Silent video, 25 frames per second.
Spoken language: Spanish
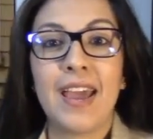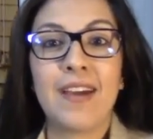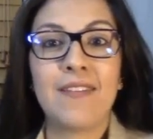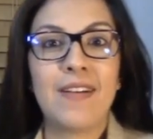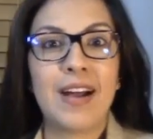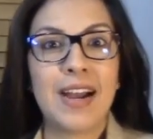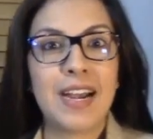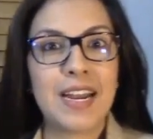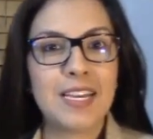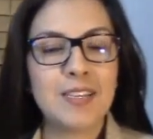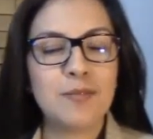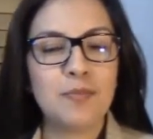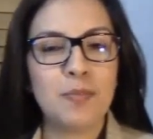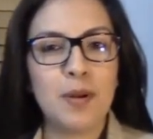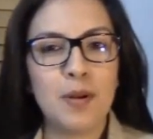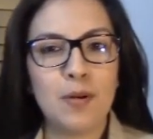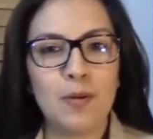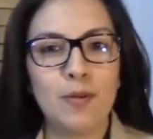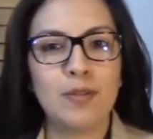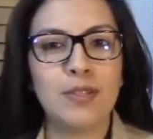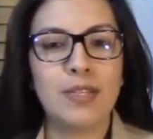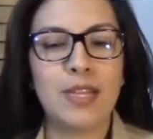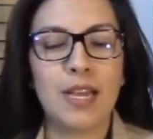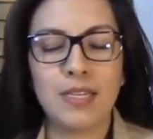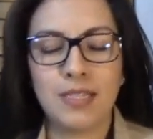varias
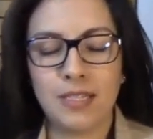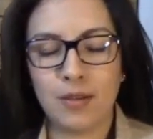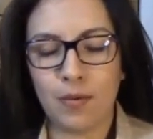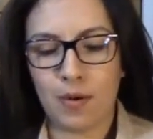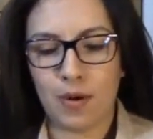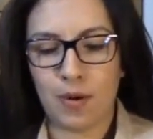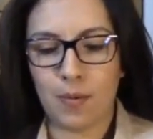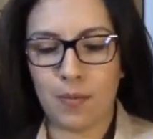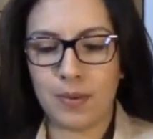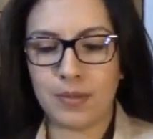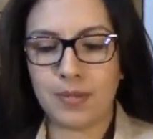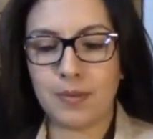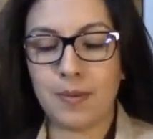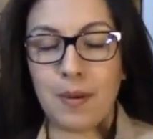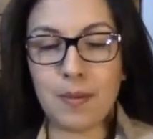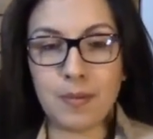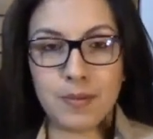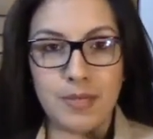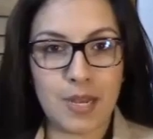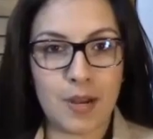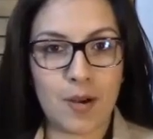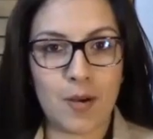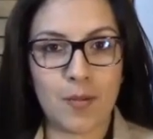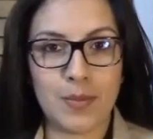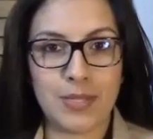preguntas y bueno, pues
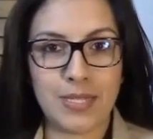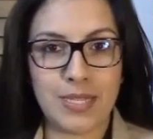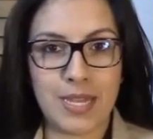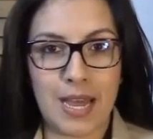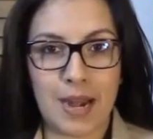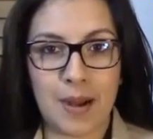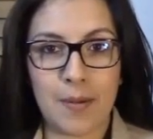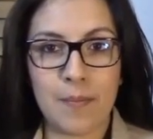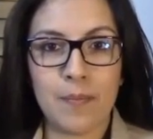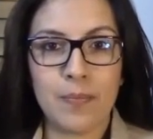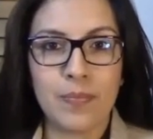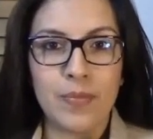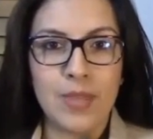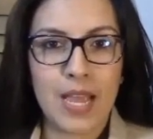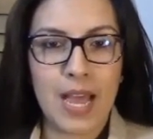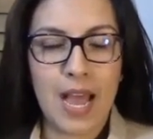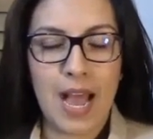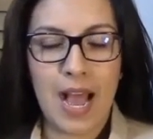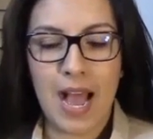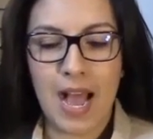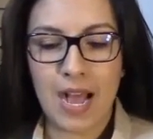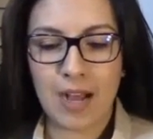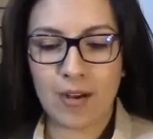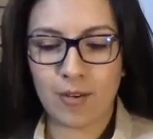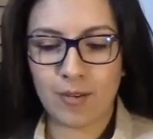vamos a comenzar
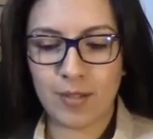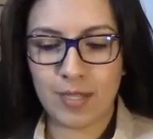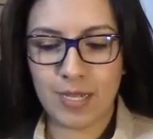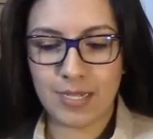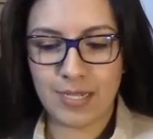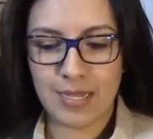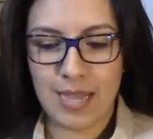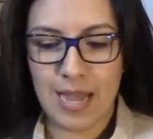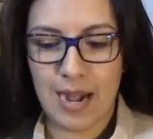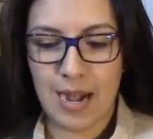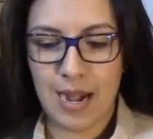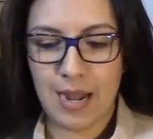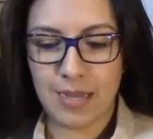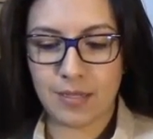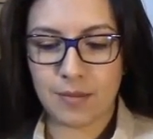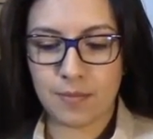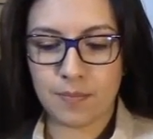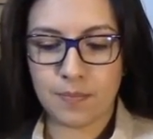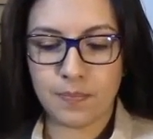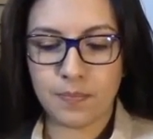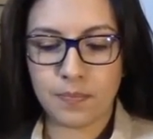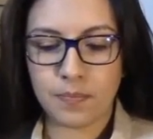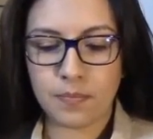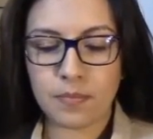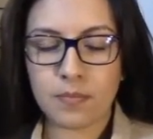a
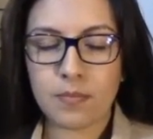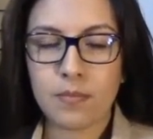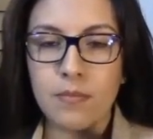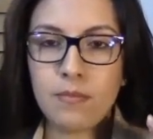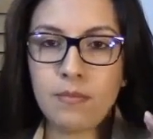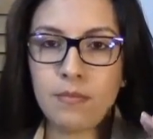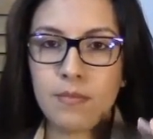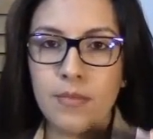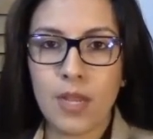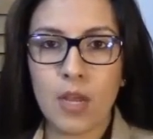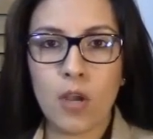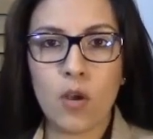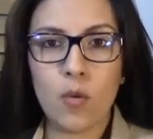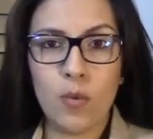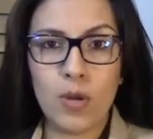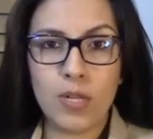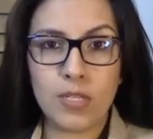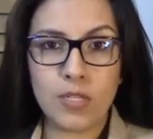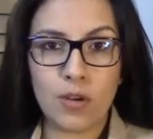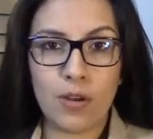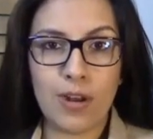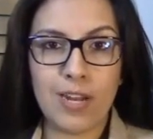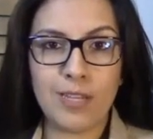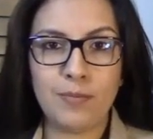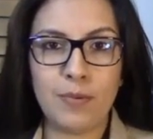contestarlas. Como
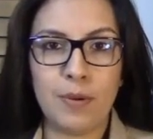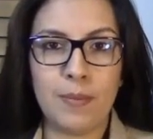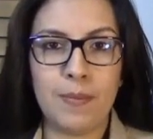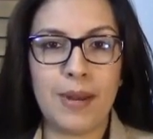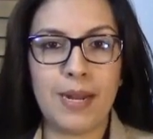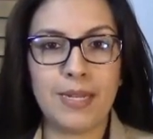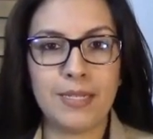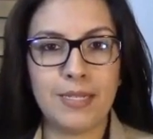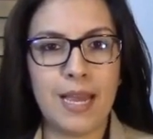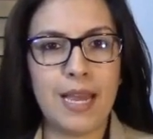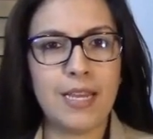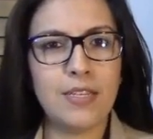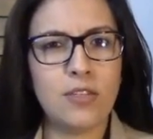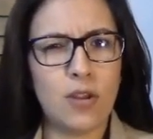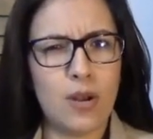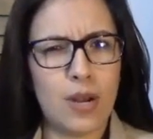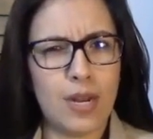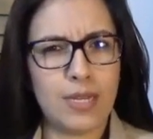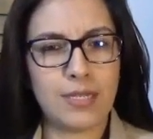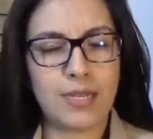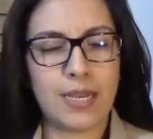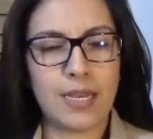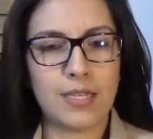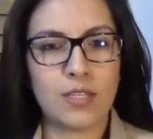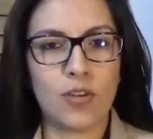les digo, las primeras seis
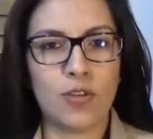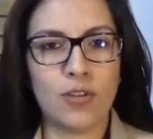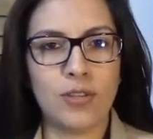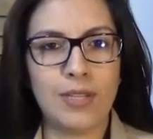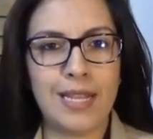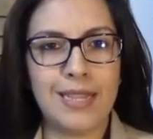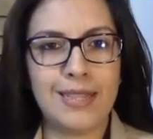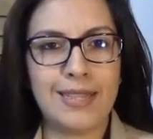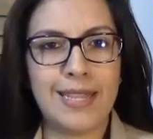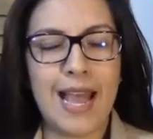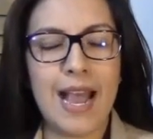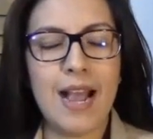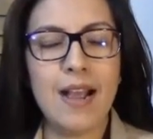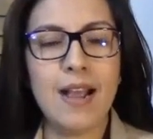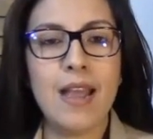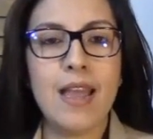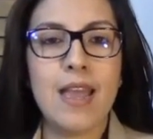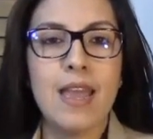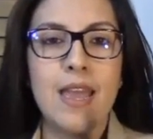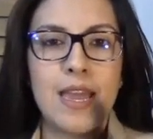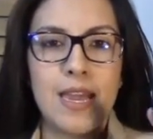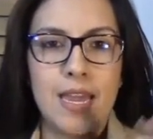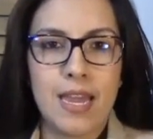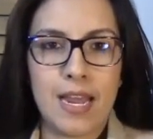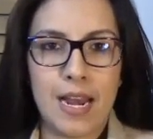son las que son del tag
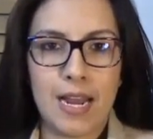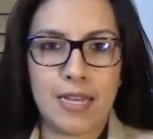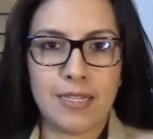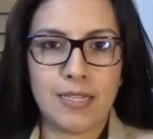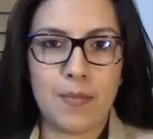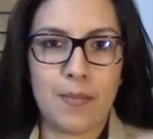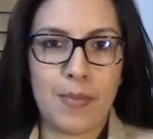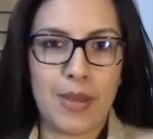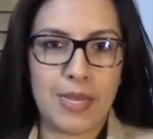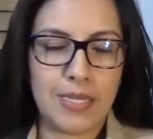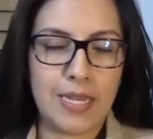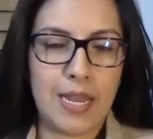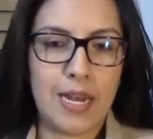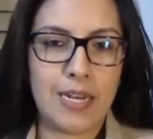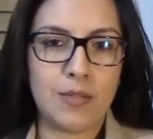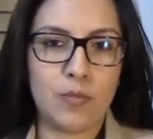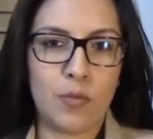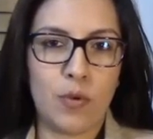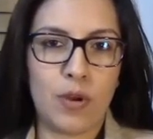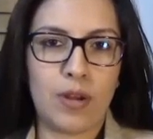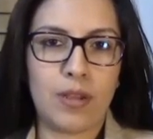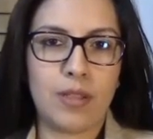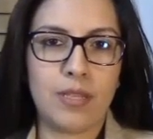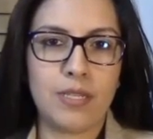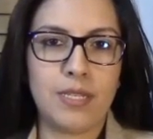y las demás ya
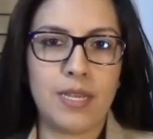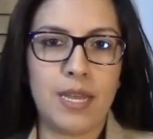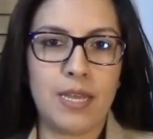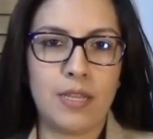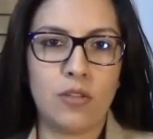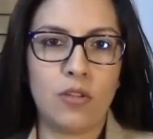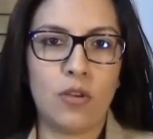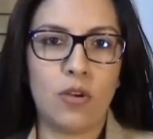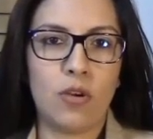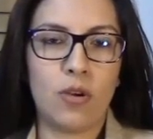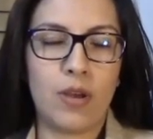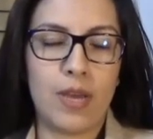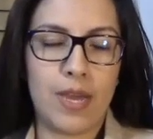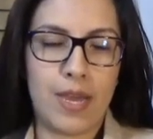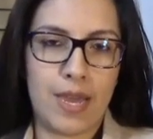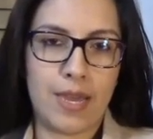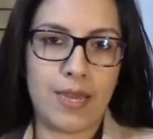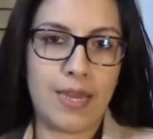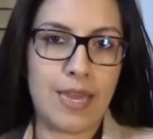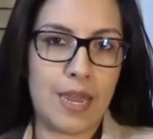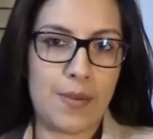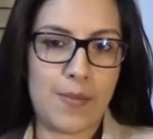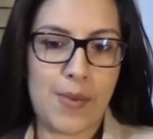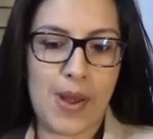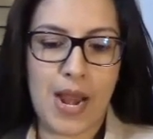les voy a ir diciendo
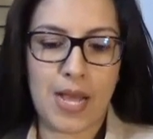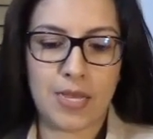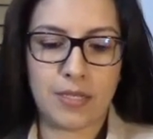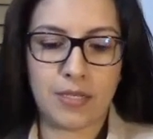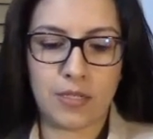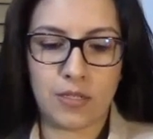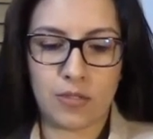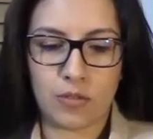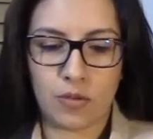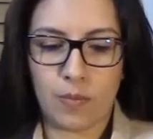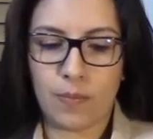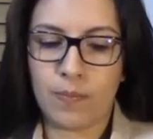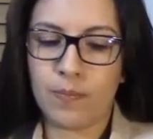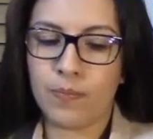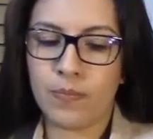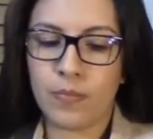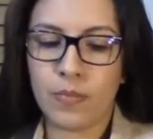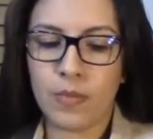eh, quién me las hizo.